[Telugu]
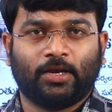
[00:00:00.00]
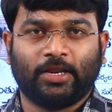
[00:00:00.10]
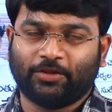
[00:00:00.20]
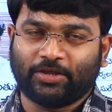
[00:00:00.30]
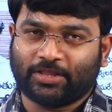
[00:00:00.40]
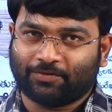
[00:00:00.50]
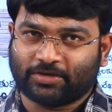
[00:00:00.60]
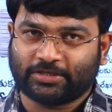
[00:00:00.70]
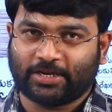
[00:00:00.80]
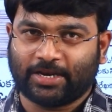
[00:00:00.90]
లేదు ఇదే
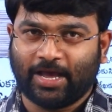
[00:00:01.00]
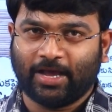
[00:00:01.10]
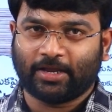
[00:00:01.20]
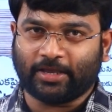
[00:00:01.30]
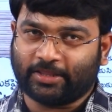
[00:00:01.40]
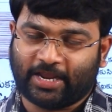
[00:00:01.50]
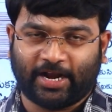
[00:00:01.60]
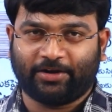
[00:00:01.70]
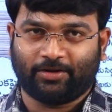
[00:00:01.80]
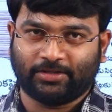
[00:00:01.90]
ఒరిజినలా ఇదే
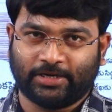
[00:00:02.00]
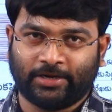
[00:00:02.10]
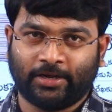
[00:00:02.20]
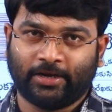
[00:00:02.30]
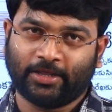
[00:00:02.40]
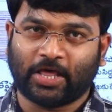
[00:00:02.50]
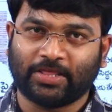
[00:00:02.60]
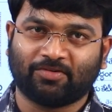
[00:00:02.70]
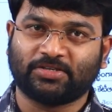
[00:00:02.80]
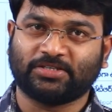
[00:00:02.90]
కంటిన్యూ చేయండి లేదు
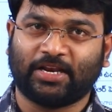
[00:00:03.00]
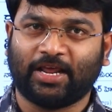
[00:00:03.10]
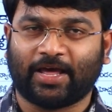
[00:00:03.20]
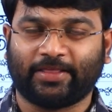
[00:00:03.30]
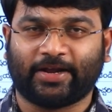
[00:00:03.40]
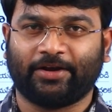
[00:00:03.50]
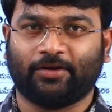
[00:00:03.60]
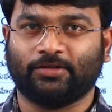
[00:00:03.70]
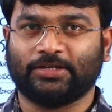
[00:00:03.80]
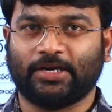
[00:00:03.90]
అదే ఒరిజినలా అది
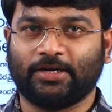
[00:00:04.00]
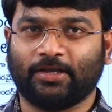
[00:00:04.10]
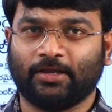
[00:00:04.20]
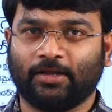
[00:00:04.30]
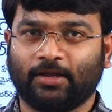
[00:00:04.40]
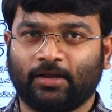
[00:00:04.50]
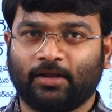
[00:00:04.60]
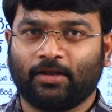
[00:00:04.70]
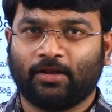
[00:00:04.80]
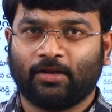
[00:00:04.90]
కంటిన్యూ చేయండి
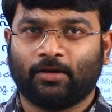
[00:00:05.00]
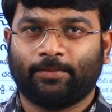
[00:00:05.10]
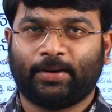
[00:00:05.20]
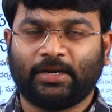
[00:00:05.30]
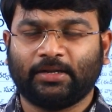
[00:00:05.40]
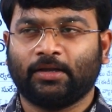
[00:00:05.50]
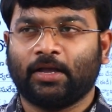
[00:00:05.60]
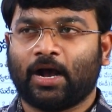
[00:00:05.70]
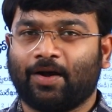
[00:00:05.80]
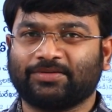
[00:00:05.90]
బట్
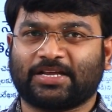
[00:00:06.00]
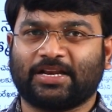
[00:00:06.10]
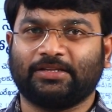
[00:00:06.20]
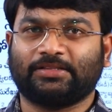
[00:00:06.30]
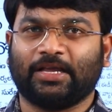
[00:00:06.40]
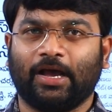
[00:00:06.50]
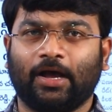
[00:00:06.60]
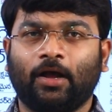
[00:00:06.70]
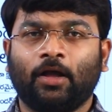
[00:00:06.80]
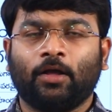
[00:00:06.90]
అవసరరీత్యా
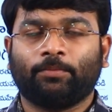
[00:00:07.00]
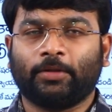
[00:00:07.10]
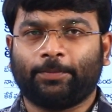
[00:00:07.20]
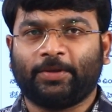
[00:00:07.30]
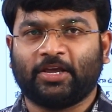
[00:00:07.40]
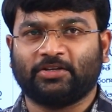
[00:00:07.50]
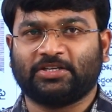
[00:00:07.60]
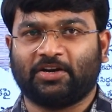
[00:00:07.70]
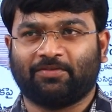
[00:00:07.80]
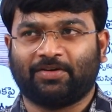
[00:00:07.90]
మీరు బిహేవ్
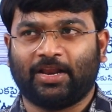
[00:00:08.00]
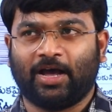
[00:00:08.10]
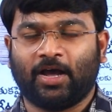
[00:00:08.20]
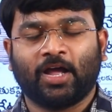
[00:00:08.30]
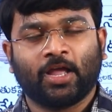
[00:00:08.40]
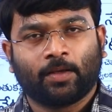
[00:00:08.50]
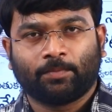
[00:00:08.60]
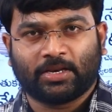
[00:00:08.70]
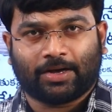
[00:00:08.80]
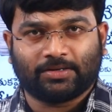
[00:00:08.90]
చేయడం వల్ల
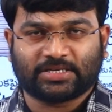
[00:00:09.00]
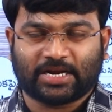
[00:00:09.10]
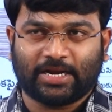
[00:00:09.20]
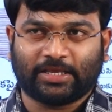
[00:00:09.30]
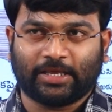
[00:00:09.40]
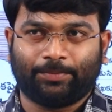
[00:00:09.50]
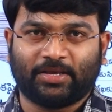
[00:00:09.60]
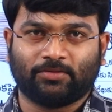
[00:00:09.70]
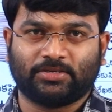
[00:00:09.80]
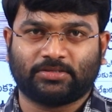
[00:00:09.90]
మీరు అవసరానికి
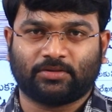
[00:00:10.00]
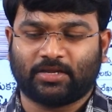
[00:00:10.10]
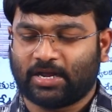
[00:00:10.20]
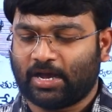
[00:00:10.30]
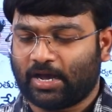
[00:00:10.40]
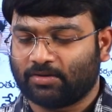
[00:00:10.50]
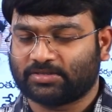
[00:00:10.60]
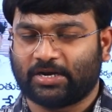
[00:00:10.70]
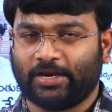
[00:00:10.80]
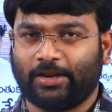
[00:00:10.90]
బిహేవ్ చేస్తున్నారా
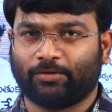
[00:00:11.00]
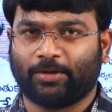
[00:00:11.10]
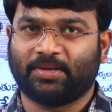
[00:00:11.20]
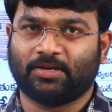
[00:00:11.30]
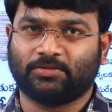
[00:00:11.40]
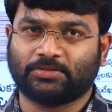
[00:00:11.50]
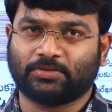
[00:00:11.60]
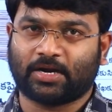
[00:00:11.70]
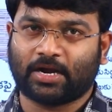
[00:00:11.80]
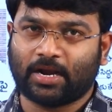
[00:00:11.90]
అవసరం లేకుండా బిహేవ్
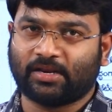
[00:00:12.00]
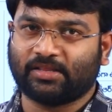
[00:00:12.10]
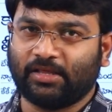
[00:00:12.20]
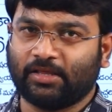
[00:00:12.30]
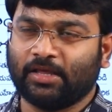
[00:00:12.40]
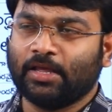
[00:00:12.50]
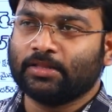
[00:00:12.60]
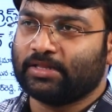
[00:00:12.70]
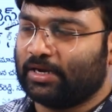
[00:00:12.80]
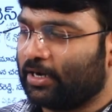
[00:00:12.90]
చేస్తున్నారా అన్నది
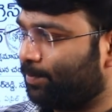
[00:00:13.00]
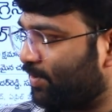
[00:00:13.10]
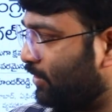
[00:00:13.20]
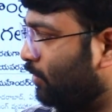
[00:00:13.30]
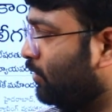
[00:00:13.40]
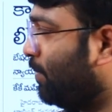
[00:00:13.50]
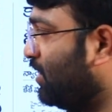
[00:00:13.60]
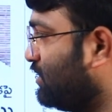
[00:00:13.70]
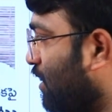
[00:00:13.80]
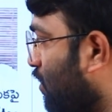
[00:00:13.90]
తెలంగాణ ప్రజలు గమనించే